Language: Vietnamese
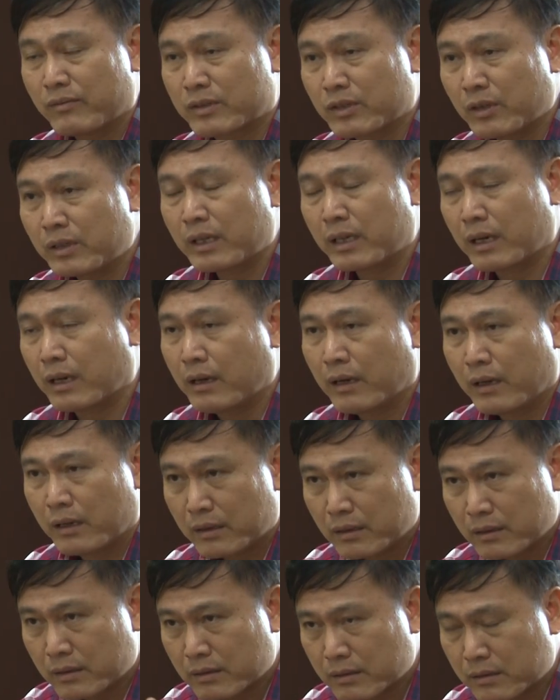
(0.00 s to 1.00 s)
cho nên là
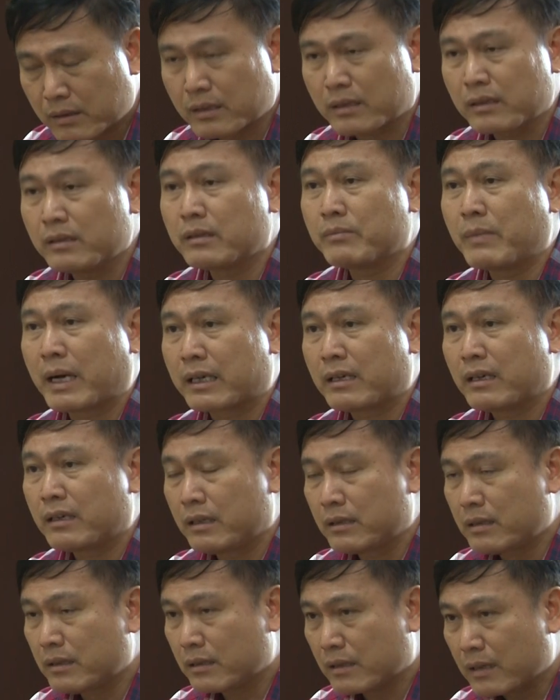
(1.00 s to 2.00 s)
tự bản thân
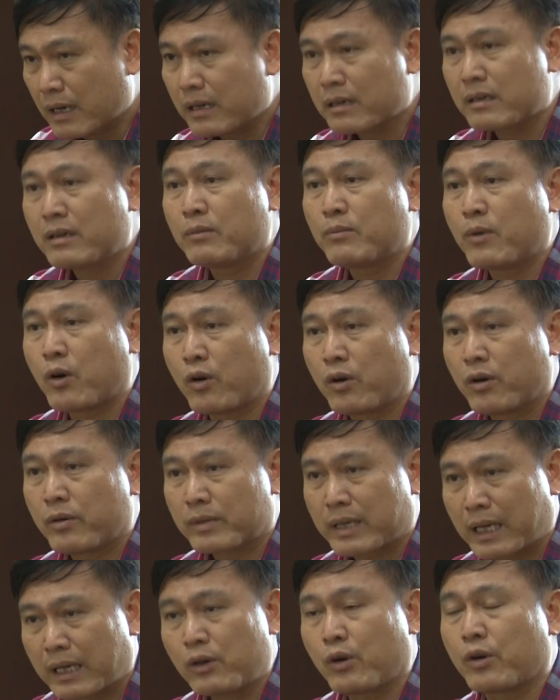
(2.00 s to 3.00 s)
ý thức các câu bộ
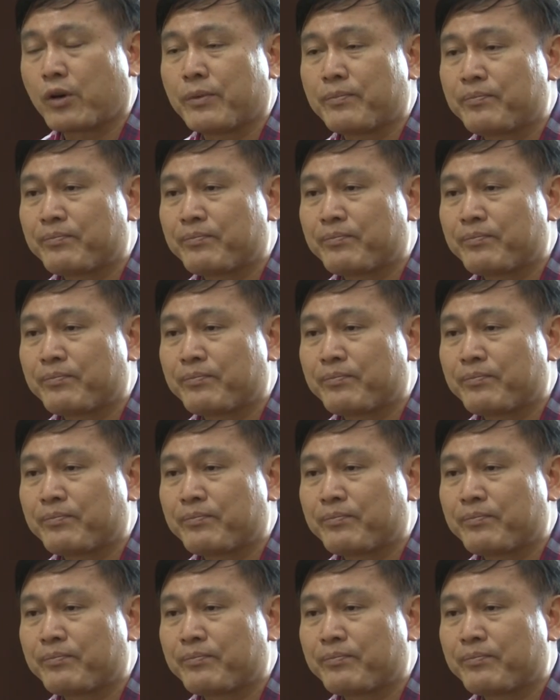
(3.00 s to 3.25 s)
thay đổi